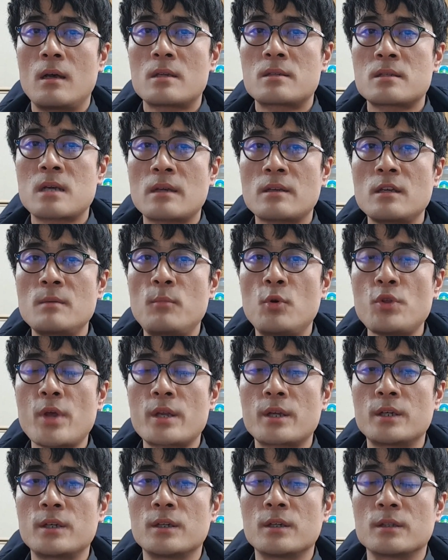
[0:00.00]

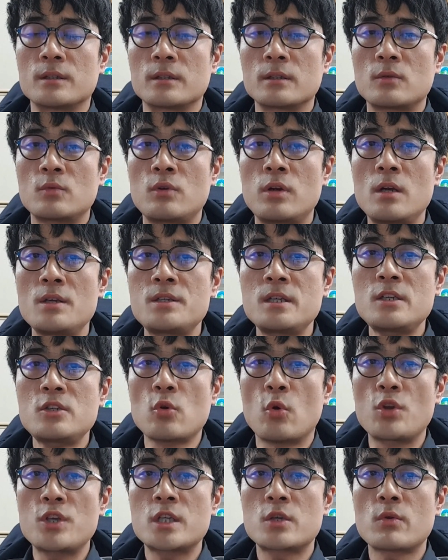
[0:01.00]
작년보다는 훨씬
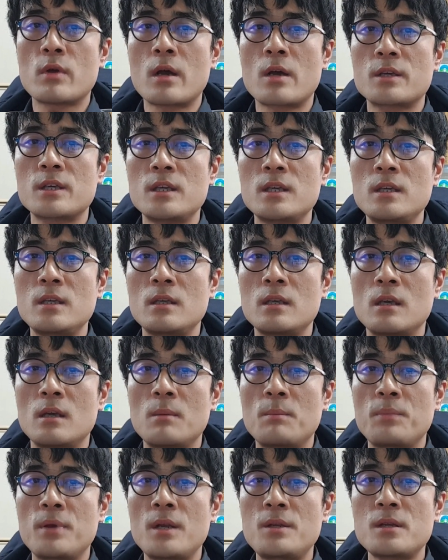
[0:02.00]
좋은 시황이
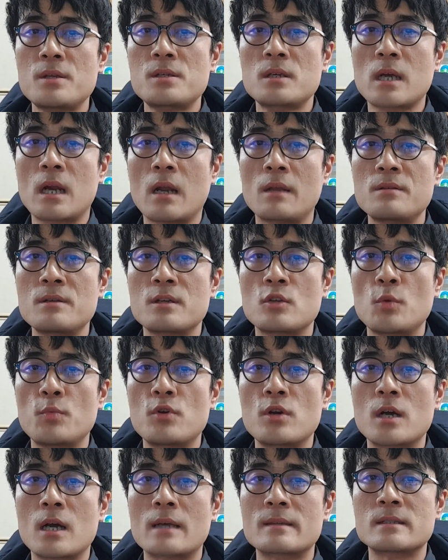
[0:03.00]
펼쳐질 가능성이
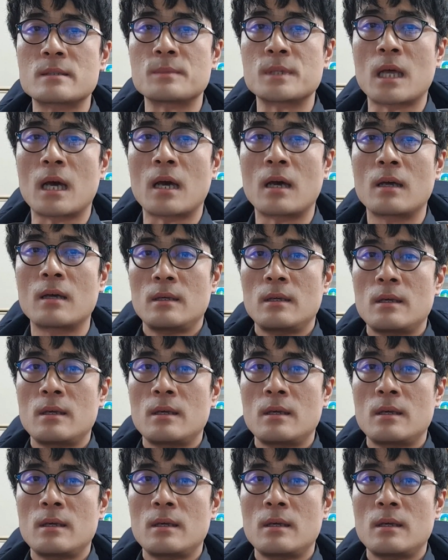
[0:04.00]
높은 것 같습니다.